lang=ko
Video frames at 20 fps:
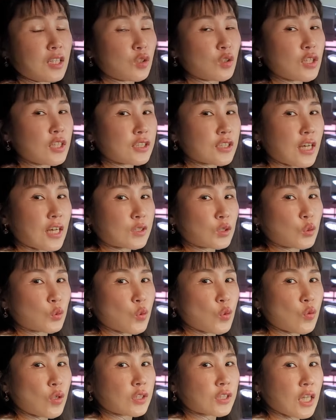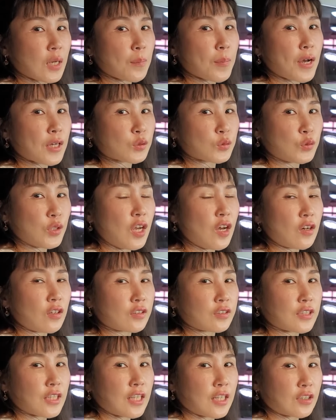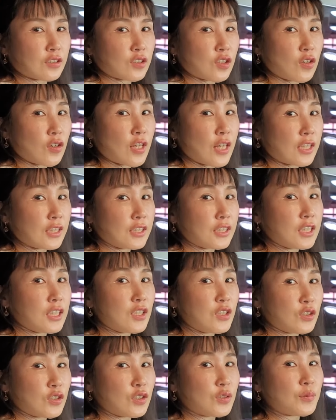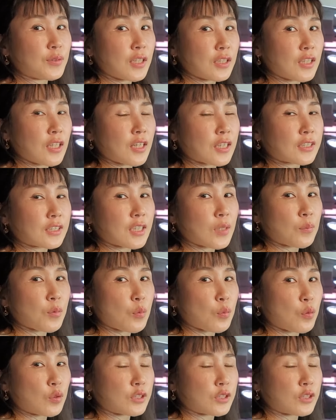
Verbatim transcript: 이렇게 해서 안쪽 공간 다 봤고요. 내려서 엔진룸 상태 같이 한번